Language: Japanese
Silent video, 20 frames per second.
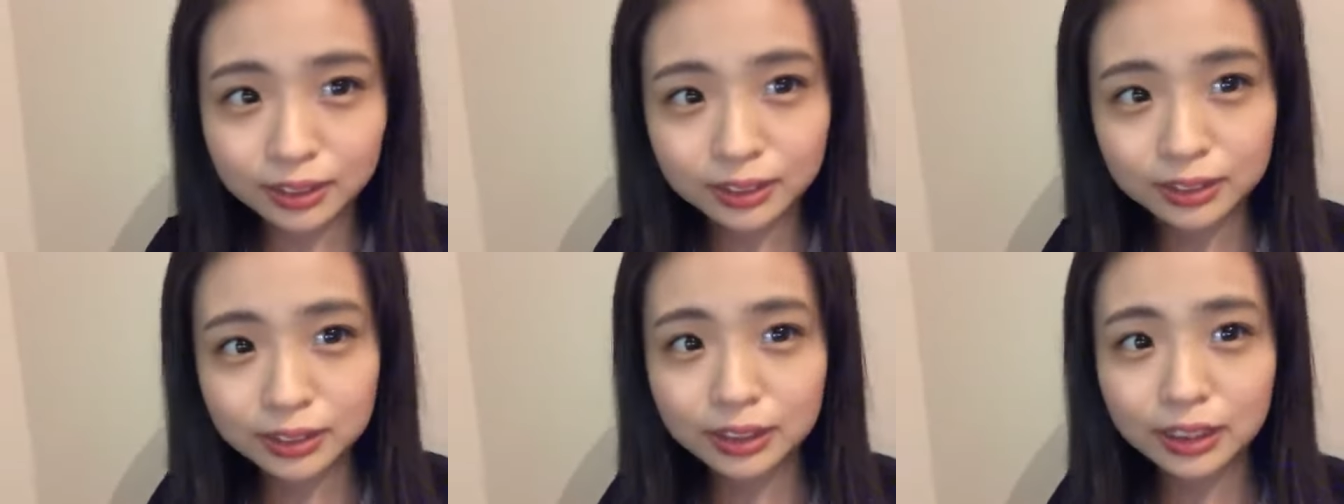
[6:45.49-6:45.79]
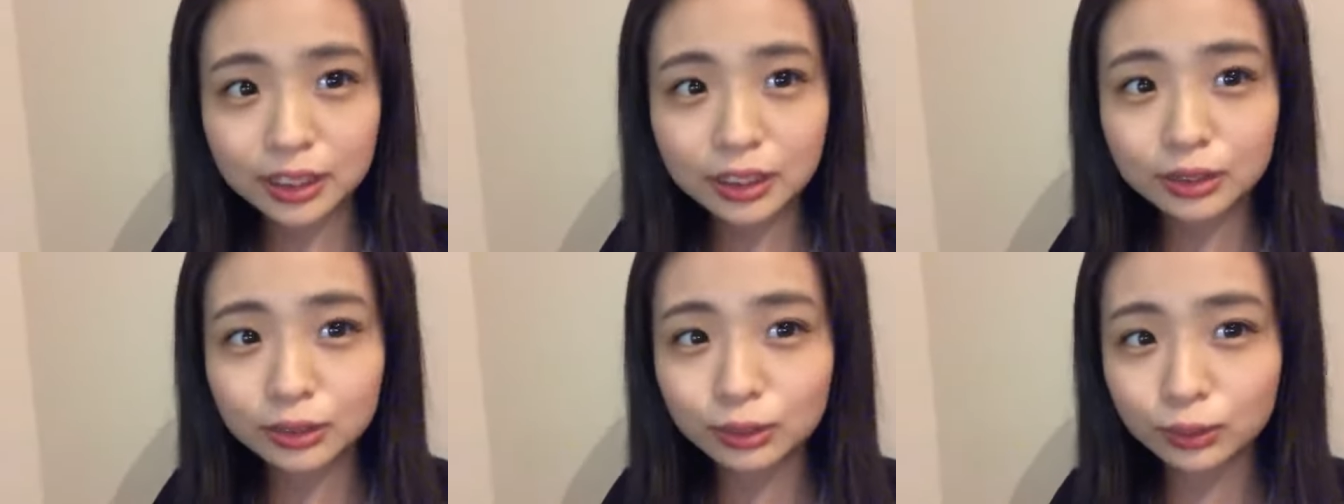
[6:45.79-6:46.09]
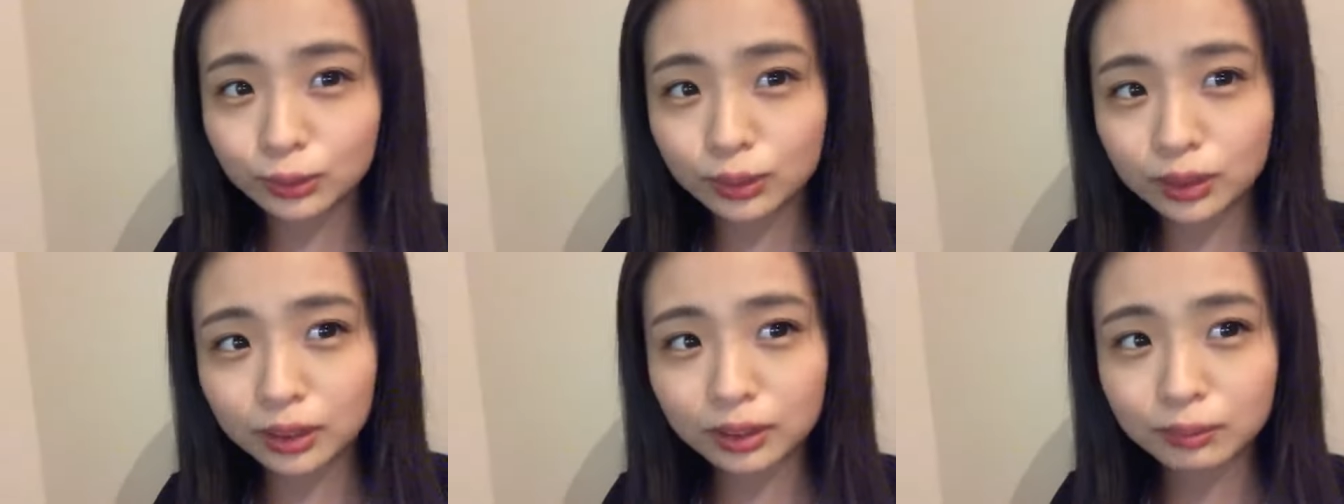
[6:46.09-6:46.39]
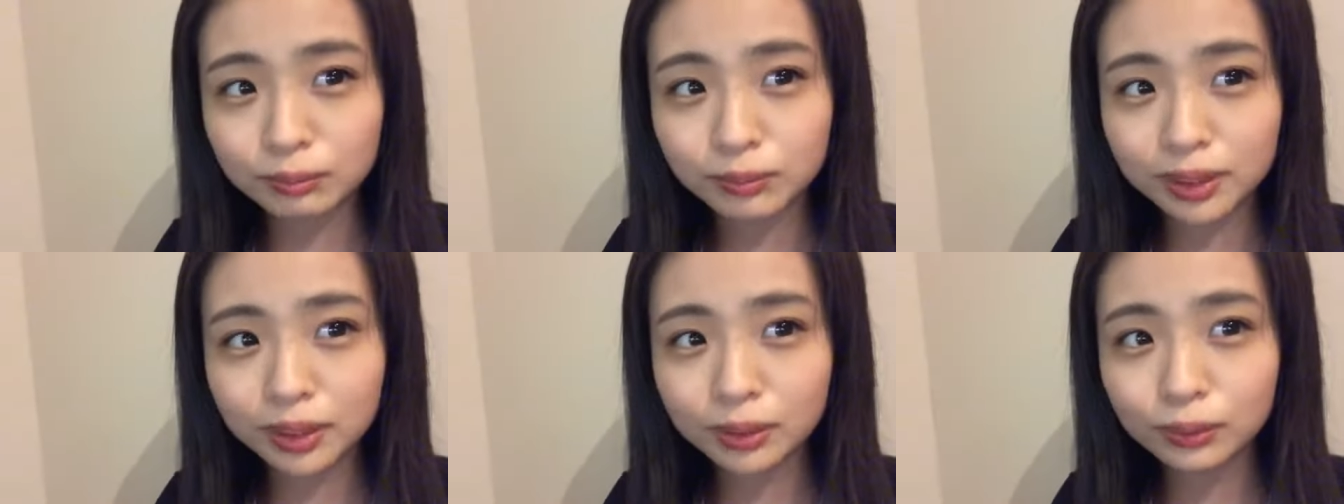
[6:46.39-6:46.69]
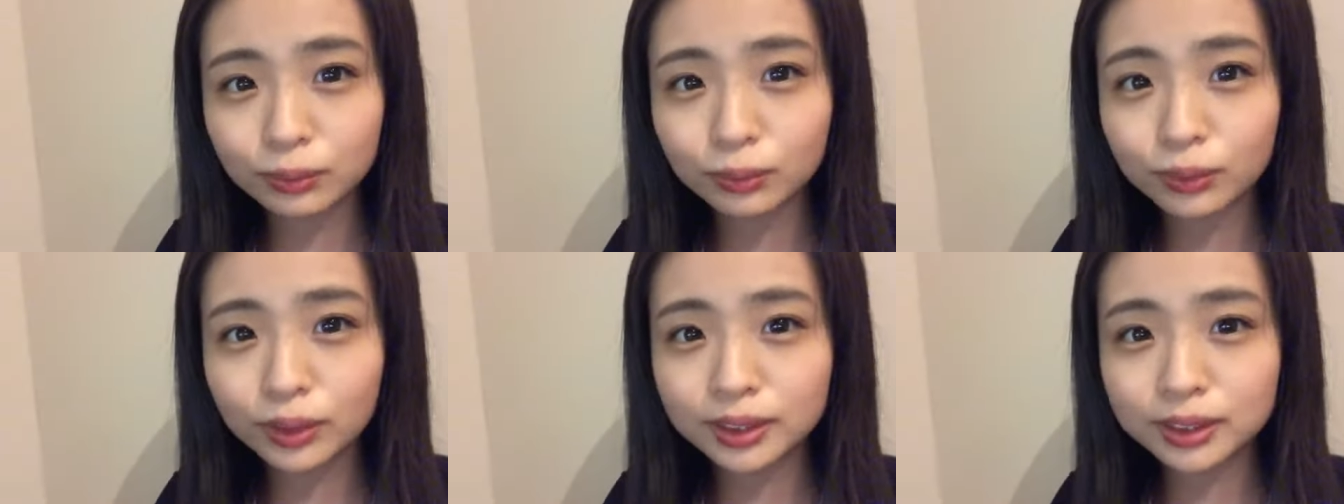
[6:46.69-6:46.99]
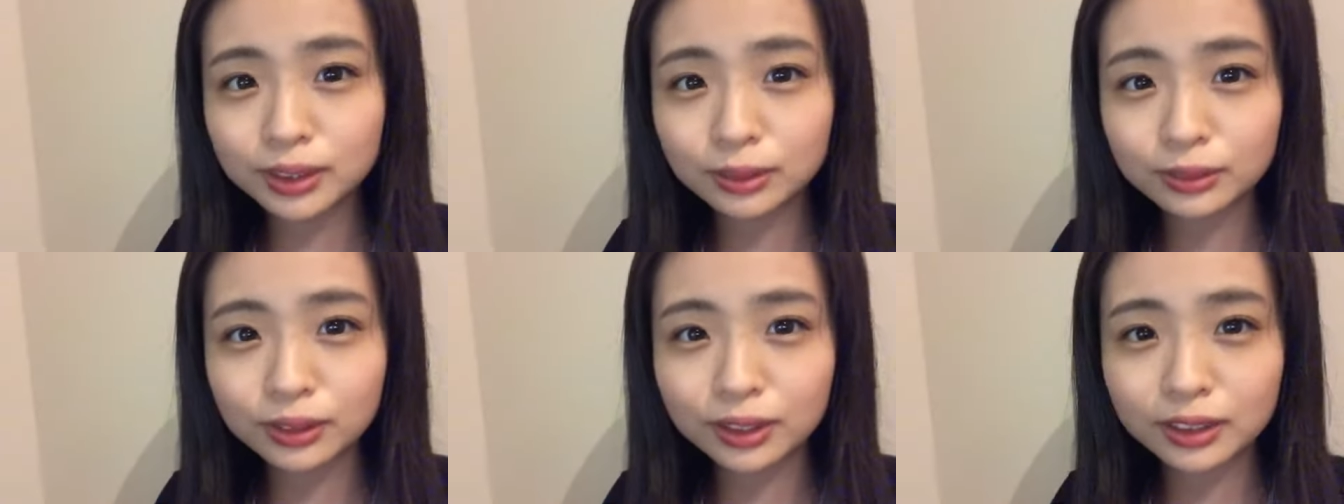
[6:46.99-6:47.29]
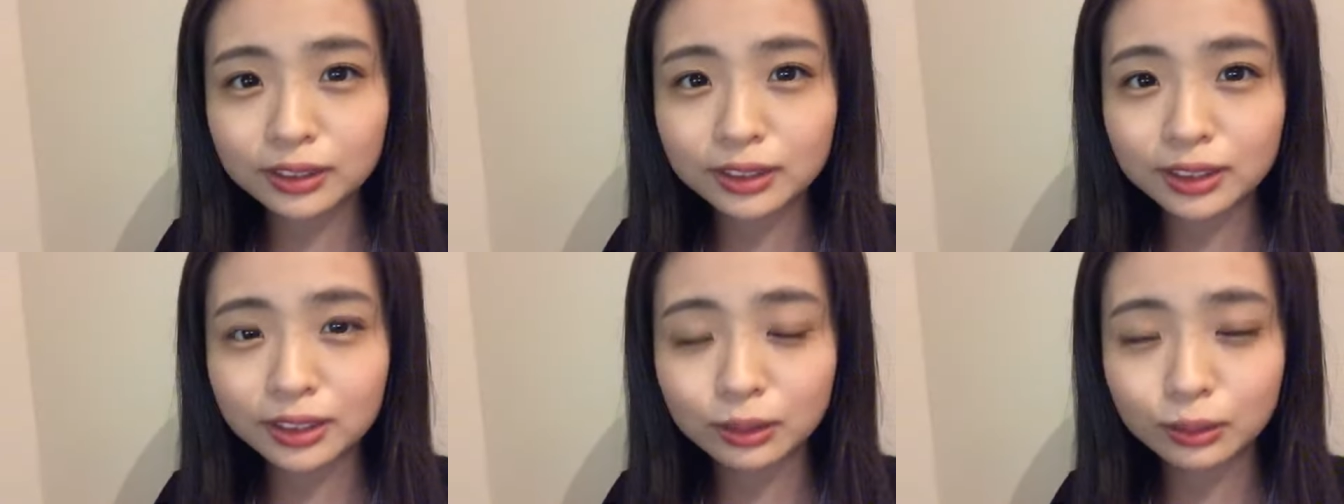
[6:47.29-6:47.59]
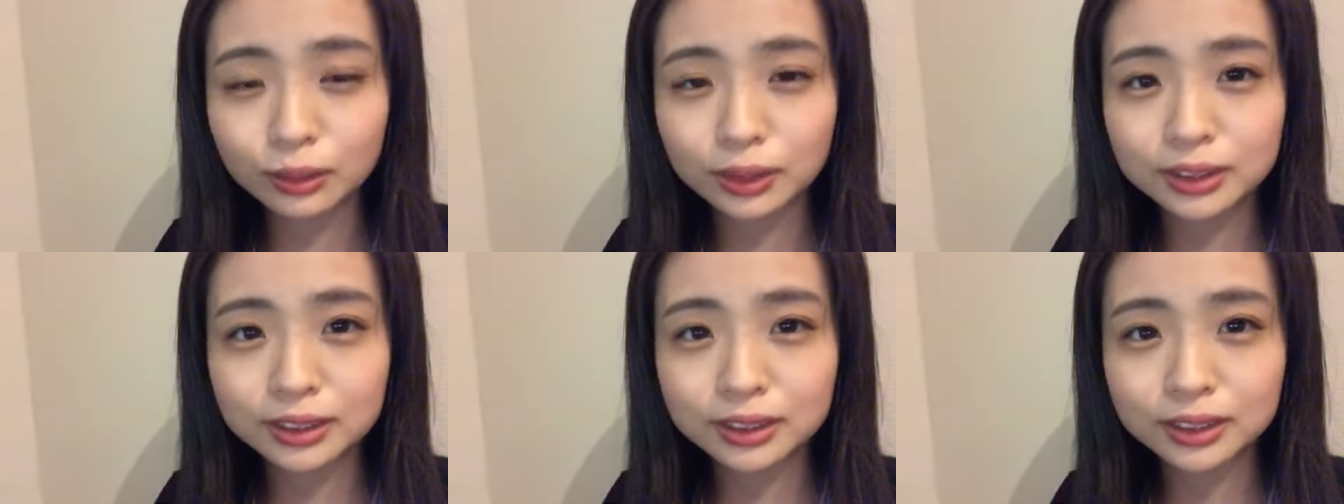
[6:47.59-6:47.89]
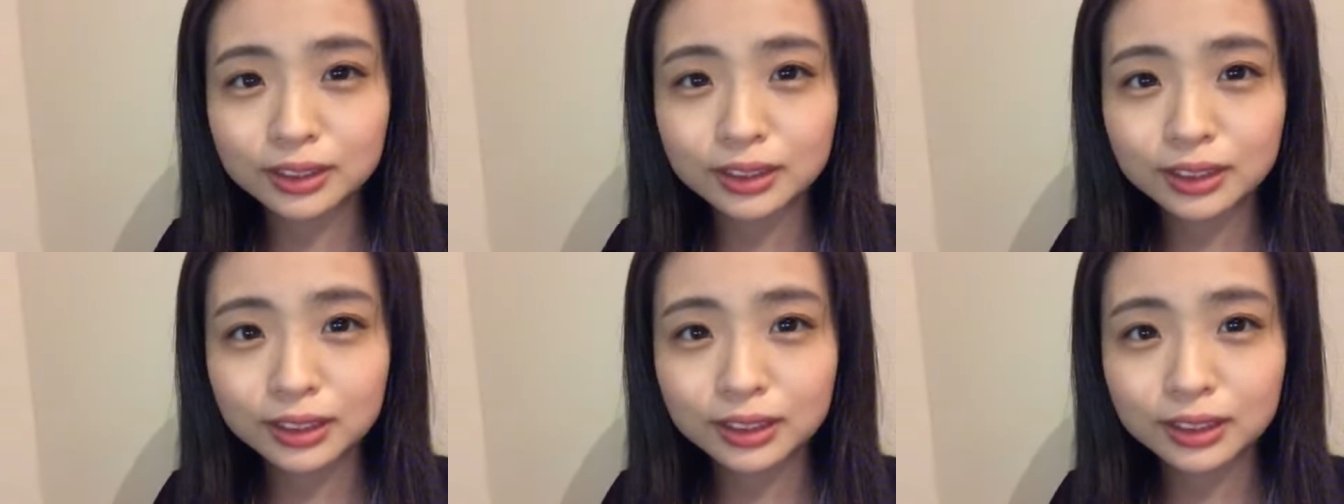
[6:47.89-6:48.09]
知り合いというか前応援してくれてた人だし